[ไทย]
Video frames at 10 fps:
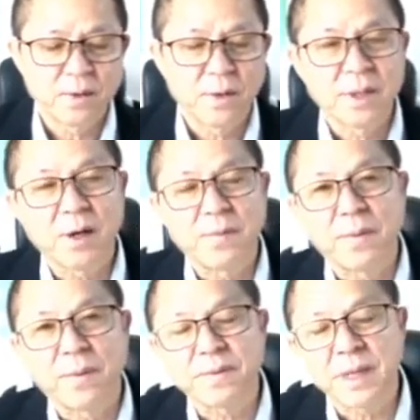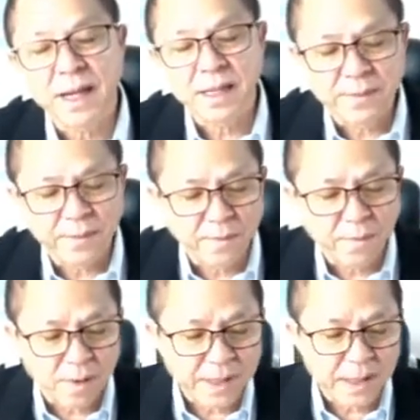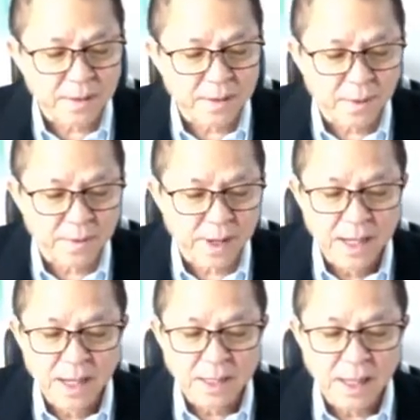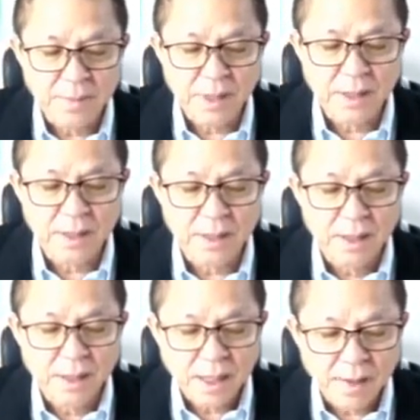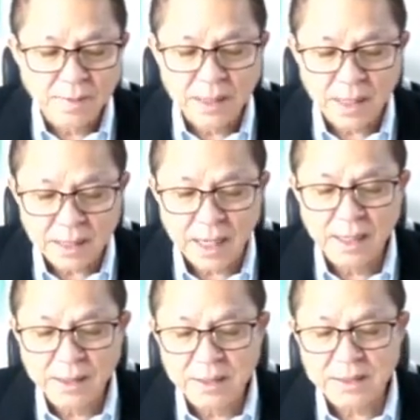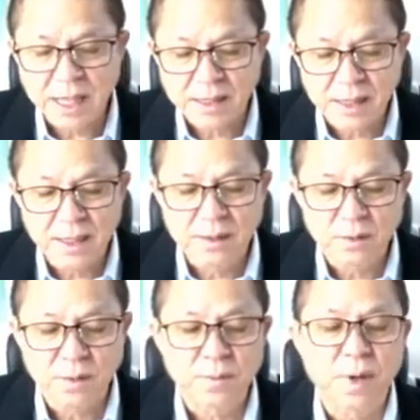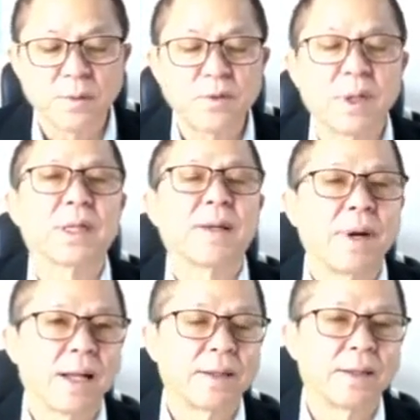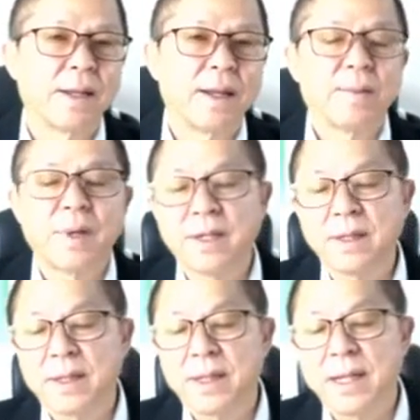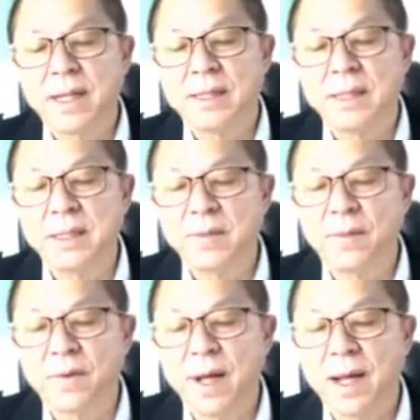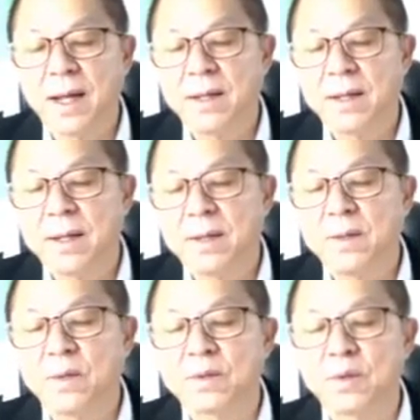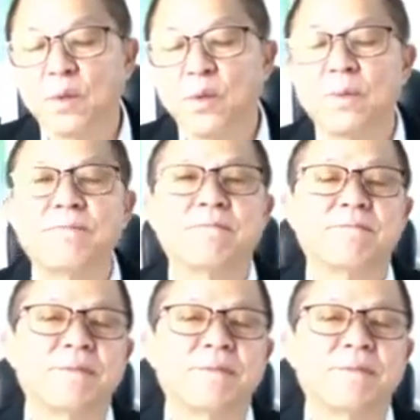ยันรายย่อยอย่างเมื่อวานนี้กรณีที่คุณพิเชษฐ์เจียมบุรเศษนายกสมาคมกิจการรถโดยสารประจำทางของไทยบอกว่ามีผู้ประกอ